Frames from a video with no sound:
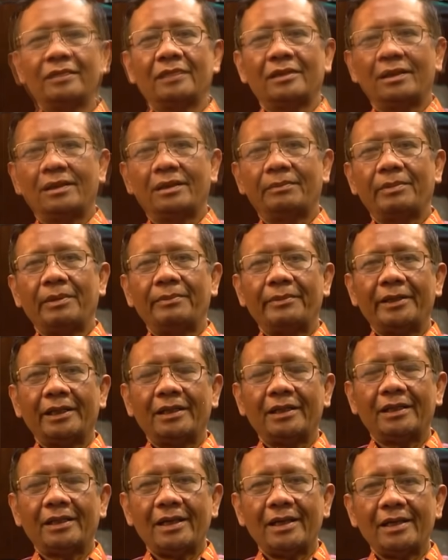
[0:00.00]
Eh,
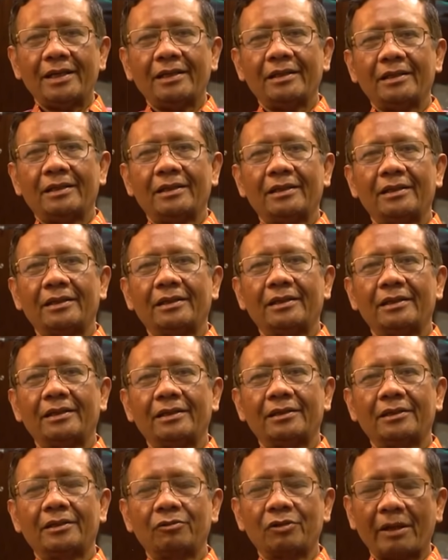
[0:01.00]
pemerintah
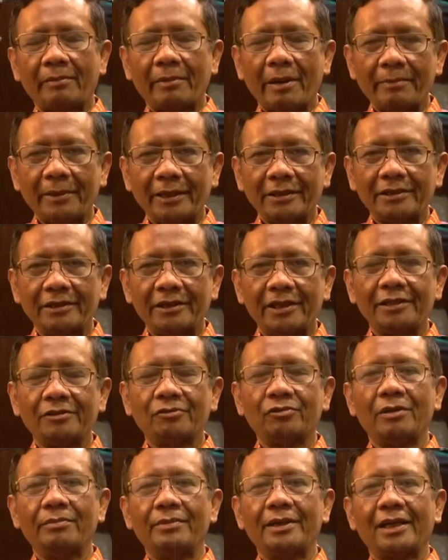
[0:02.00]
eh, terutama presiden
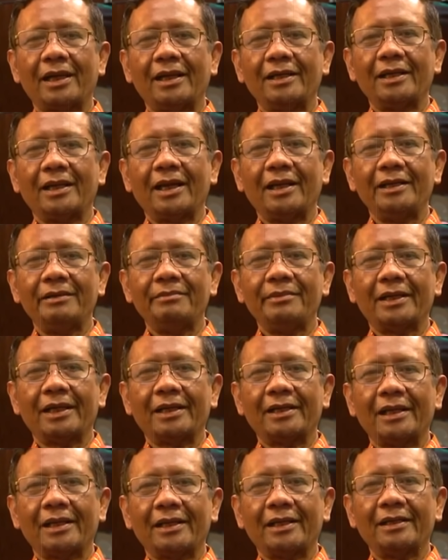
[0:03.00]
sudah berkali-kali
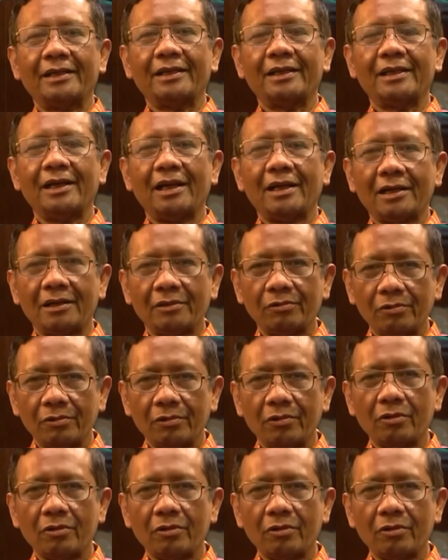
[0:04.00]
mengatakan tegakkan